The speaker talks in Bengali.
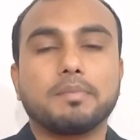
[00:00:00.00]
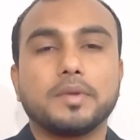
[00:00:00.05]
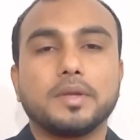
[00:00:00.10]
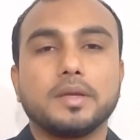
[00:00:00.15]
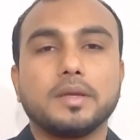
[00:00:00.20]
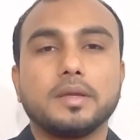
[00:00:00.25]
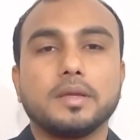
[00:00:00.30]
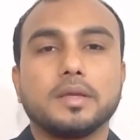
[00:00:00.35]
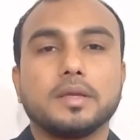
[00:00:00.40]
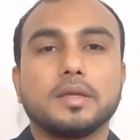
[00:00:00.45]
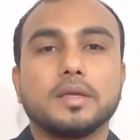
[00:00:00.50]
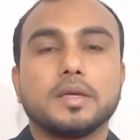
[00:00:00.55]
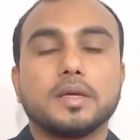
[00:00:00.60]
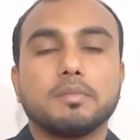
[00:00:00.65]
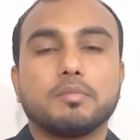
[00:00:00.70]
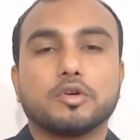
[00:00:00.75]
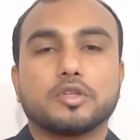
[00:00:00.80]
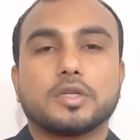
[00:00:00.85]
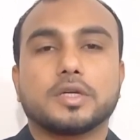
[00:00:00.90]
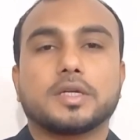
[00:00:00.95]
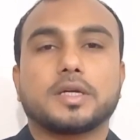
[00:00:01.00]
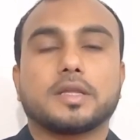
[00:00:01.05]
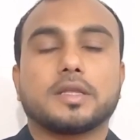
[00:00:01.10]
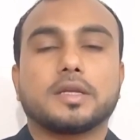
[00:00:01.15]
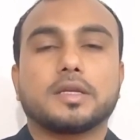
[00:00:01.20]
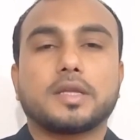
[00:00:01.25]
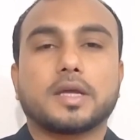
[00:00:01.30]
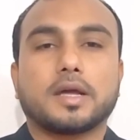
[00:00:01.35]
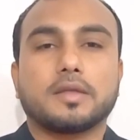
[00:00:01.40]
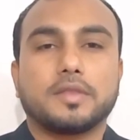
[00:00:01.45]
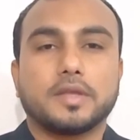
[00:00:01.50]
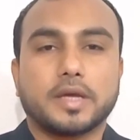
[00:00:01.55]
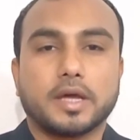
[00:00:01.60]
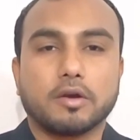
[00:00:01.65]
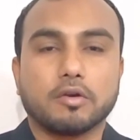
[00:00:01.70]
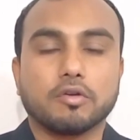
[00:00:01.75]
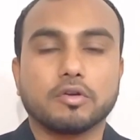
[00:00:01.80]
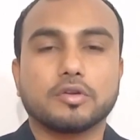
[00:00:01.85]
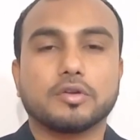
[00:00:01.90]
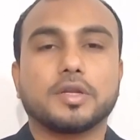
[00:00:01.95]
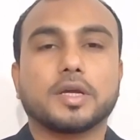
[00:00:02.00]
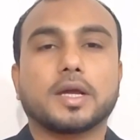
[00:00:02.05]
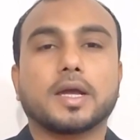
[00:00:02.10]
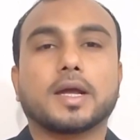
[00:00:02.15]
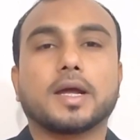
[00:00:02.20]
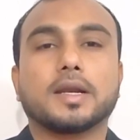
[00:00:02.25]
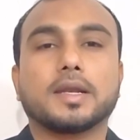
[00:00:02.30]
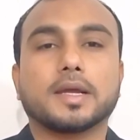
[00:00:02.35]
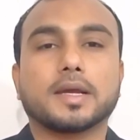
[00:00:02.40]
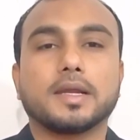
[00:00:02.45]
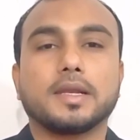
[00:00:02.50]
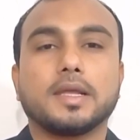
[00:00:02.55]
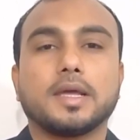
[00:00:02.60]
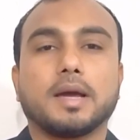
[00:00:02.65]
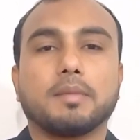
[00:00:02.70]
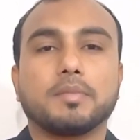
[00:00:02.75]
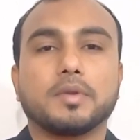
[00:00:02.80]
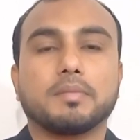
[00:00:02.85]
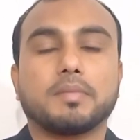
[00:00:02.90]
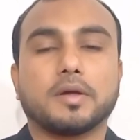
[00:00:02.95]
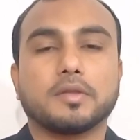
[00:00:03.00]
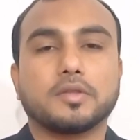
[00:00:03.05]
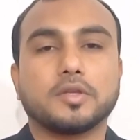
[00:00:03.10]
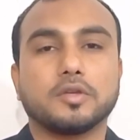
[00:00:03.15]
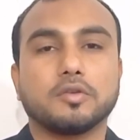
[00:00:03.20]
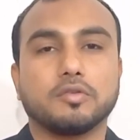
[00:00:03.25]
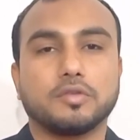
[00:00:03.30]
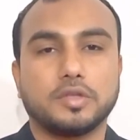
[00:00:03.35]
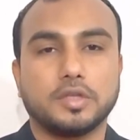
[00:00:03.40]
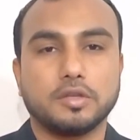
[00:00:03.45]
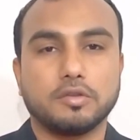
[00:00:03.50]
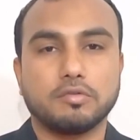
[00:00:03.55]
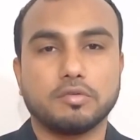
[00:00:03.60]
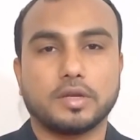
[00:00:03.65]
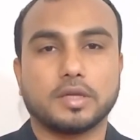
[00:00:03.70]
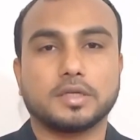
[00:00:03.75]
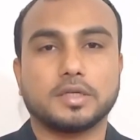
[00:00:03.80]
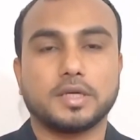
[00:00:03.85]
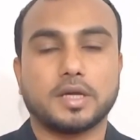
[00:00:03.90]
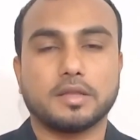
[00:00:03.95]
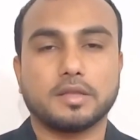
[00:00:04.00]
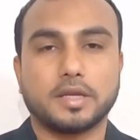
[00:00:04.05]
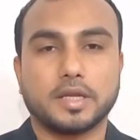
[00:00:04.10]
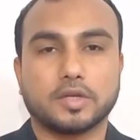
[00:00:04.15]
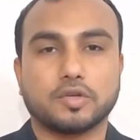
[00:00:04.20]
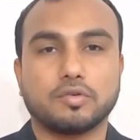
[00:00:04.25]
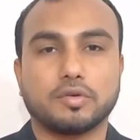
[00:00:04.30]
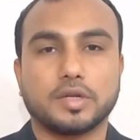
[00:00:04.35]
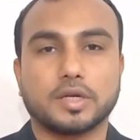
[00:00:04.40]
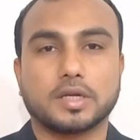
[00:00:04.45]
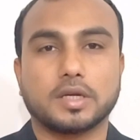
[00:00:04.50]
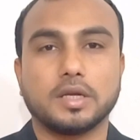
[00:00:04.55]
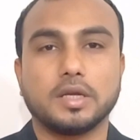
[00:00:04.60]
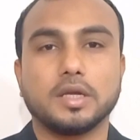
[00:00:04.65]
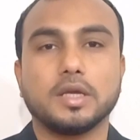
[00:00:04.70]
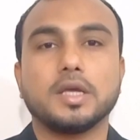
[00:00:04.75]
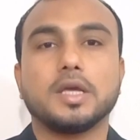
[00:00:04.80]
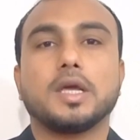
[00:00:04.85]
আপনি পঁচাশি হাজার টাকা থেকে আরো নয়শো টাকা কাটা গেলে আপনি পাচ্ছেন হচ্ছে চুরাশি হাজার একশো টাকা